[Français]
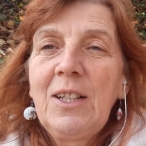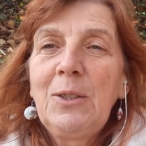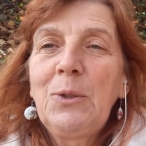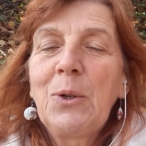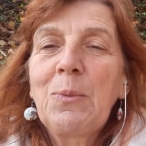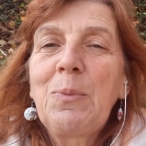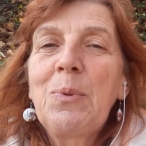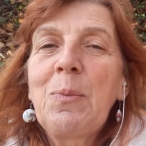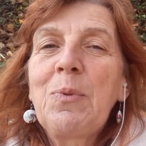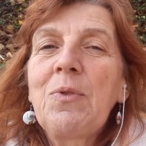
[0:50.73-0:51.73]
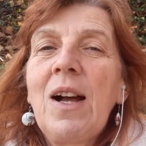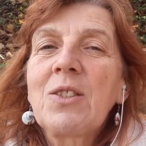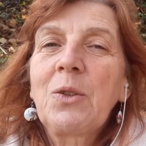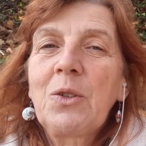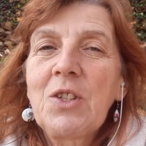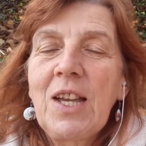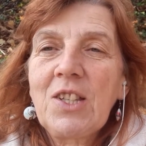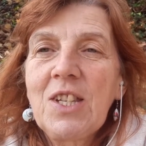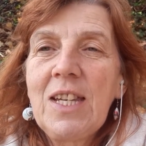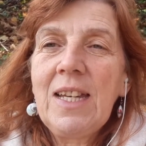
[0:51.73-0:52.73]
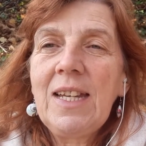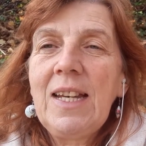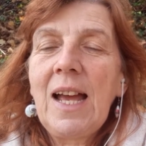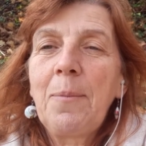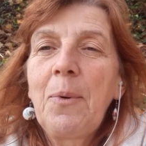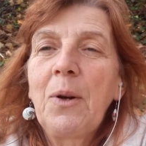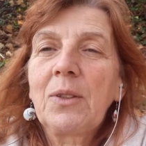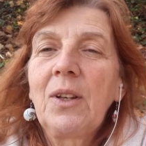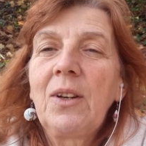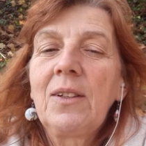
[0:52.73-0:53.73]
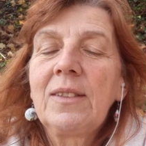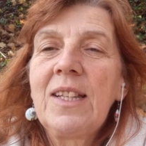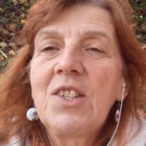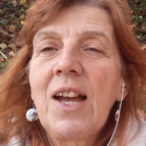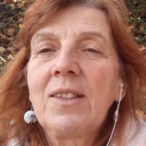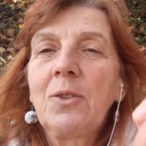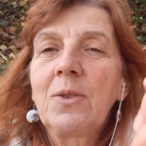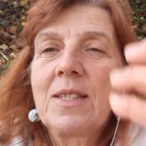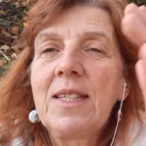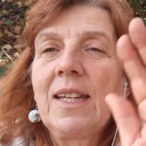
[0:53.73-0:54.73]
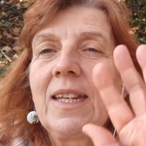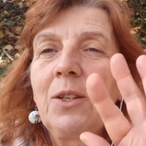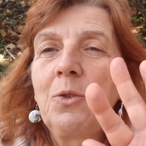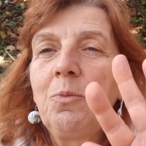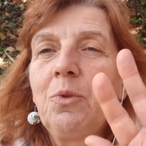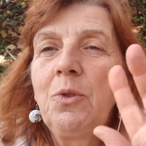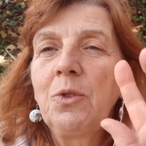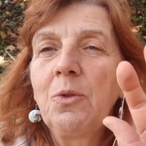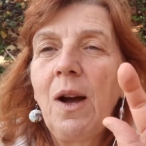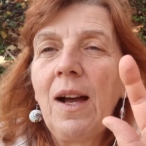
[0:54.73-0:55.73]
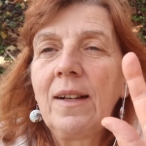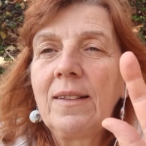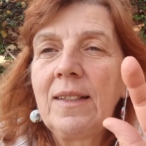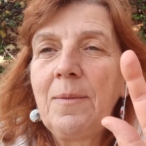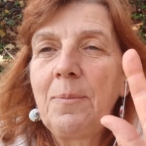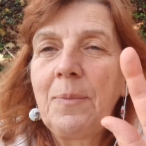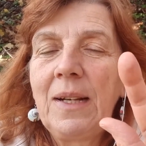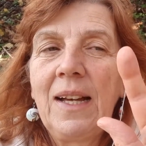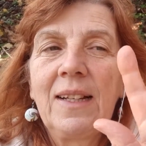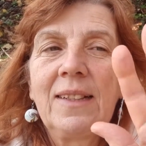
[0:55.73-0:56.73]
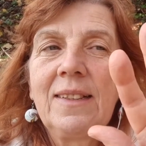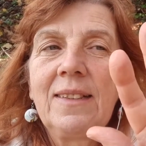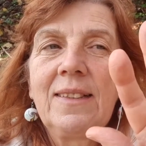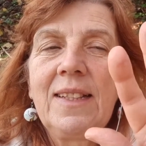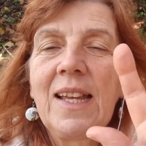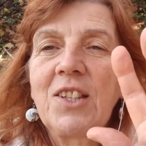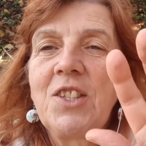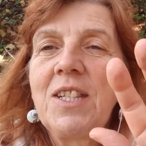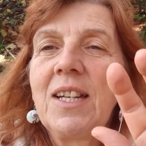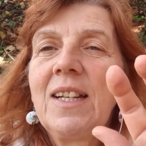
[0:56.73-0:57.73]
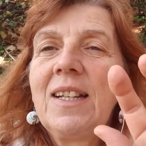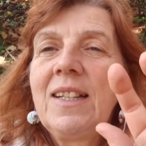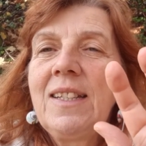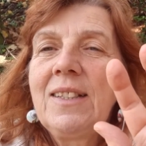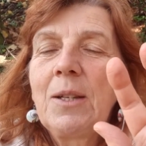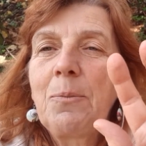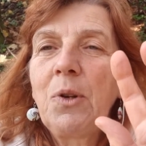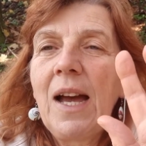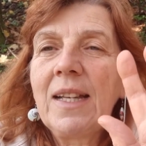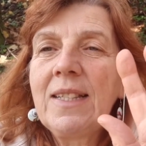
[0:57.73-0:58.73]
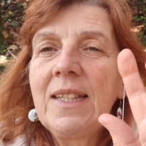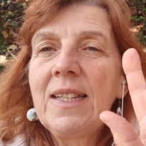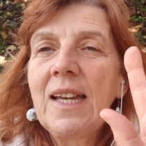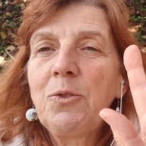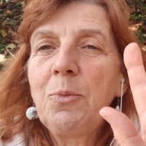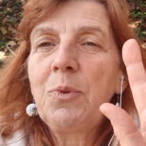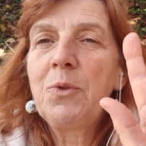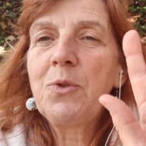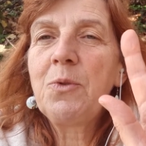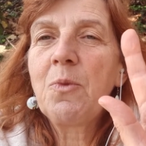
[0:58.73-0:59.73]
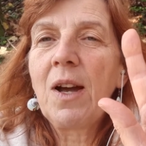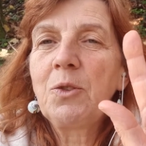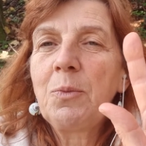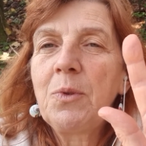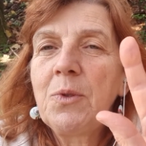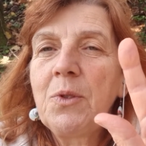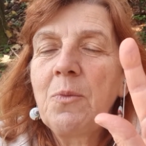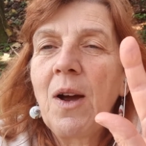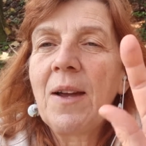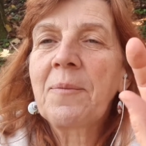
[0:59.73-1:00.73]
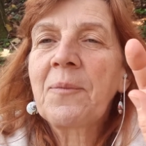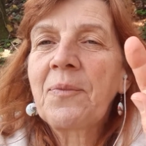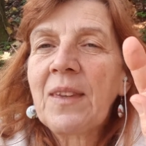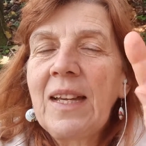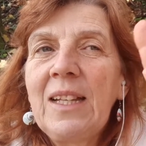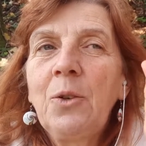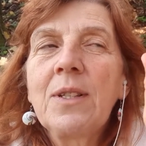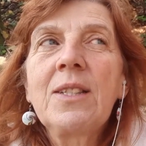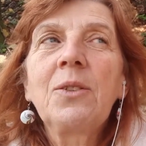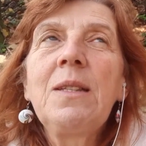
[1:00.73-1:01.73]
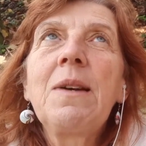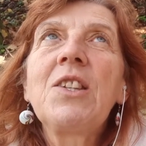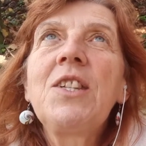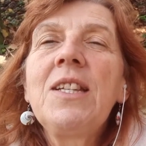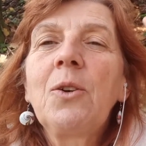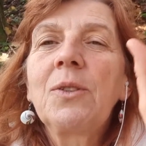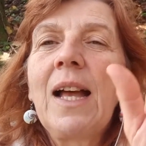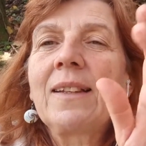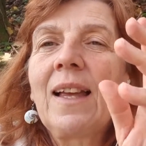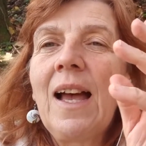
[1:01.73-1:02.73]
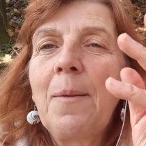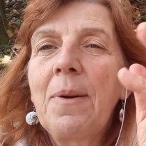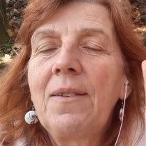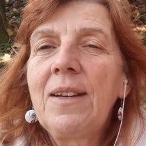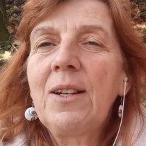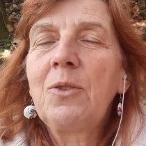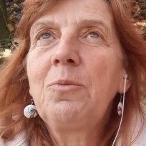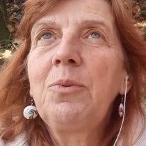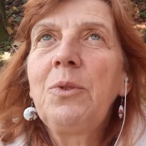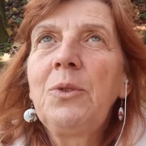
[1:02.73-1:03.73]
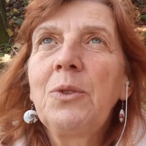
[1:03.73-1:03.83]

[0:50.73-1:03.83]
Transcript: Donc, pour pouvoir se recharger, il est important déjà de considérer que le bout de nos doigts est plein d'énergie c'est polarisé, il y a du plus, du moins, du plus, du moins. Et donc si on imagine qu'on attrape avec le bout de nos